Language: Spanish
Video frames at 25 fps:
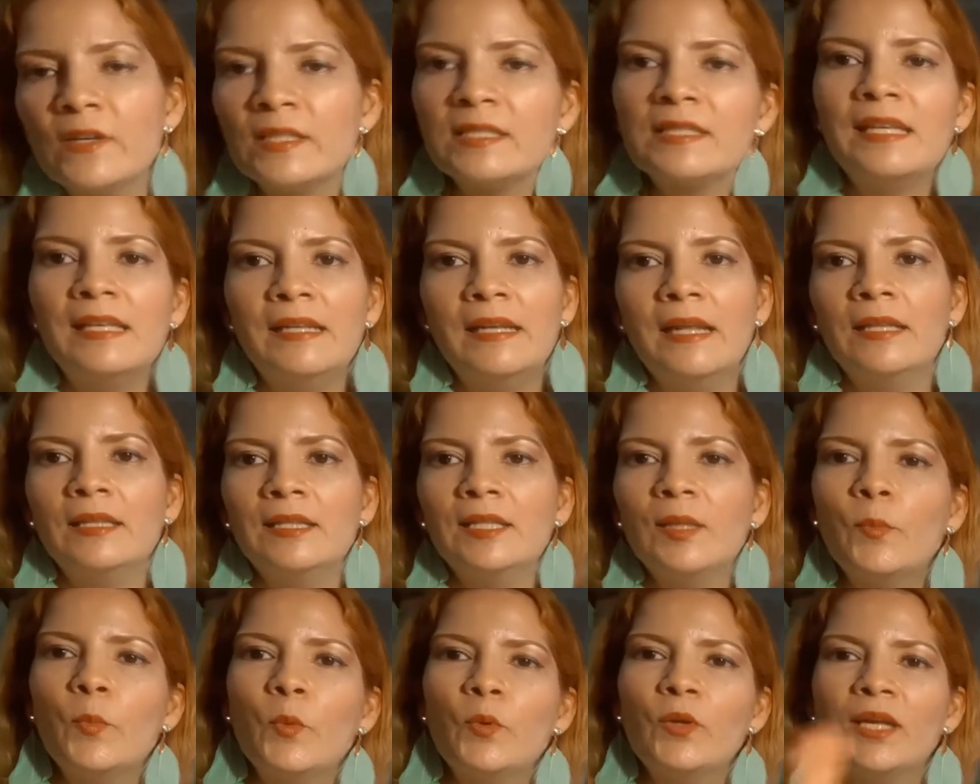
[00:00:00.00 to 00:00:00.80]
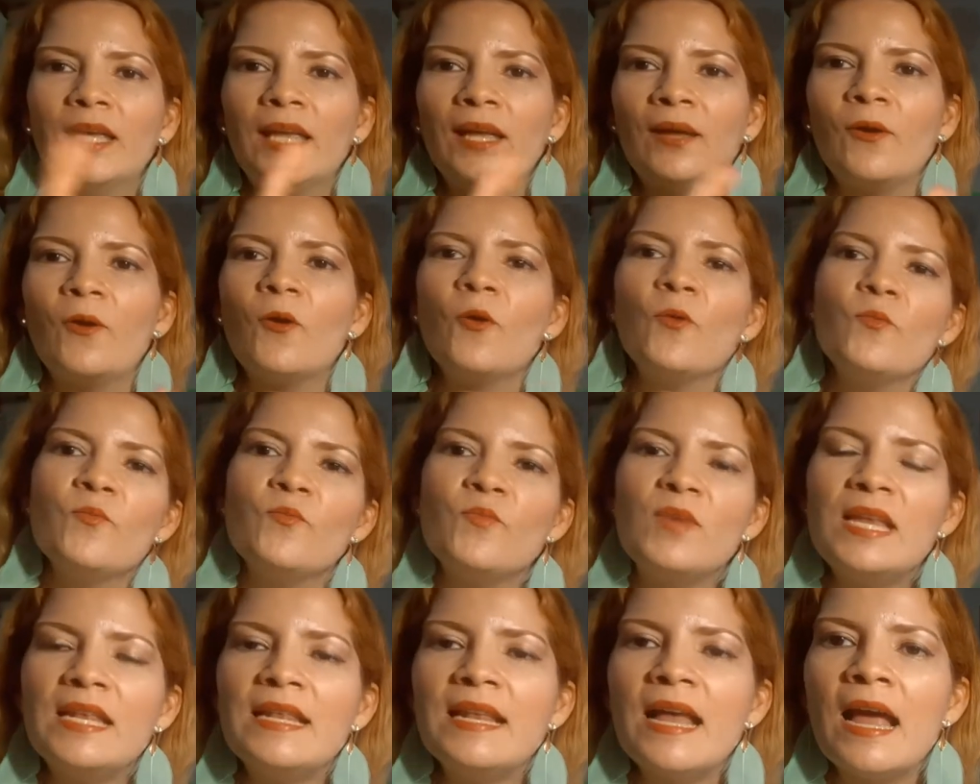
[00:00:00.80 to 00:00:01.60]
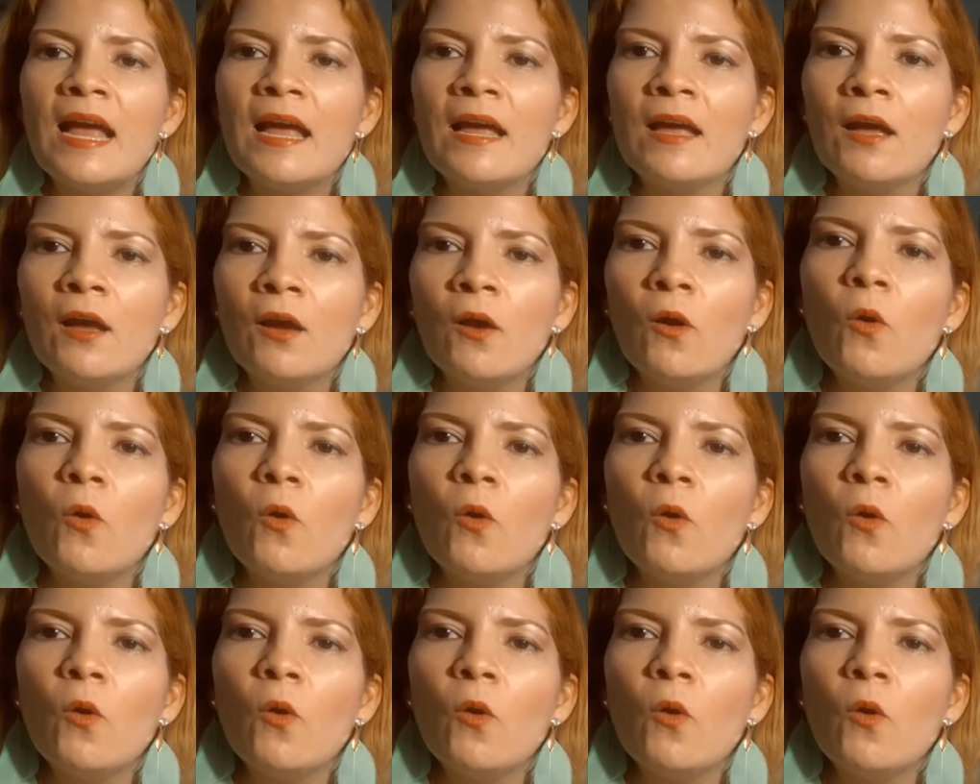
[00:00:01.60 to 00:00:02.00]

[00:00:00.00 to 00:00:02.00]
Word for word: fascinante porque combina